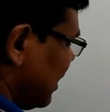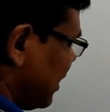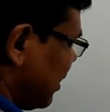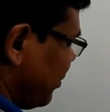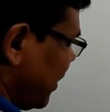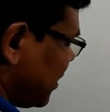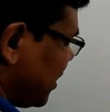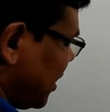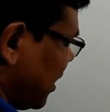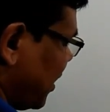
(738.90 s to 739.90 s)
ভেক্টর
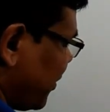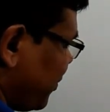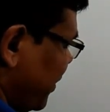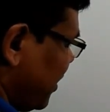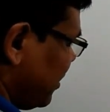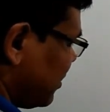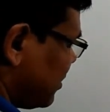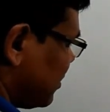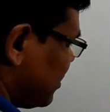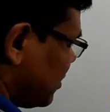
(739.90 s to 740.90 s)
আর পি
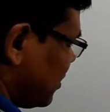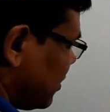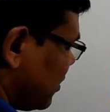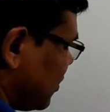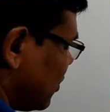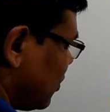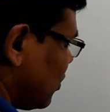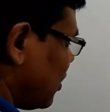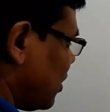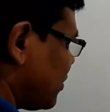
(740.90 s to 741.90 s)

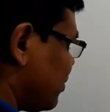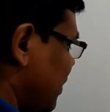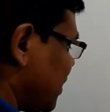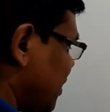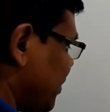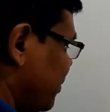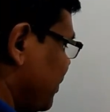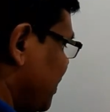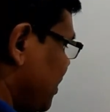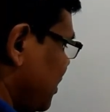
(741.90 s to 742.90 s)
ক্রস ভেক্টর
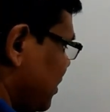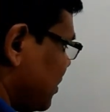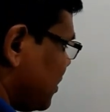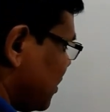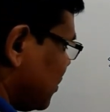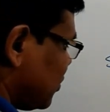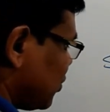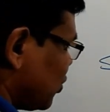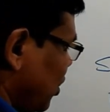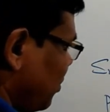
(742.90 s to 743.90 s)
বি
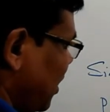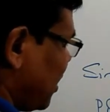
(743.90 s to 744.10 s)
সমান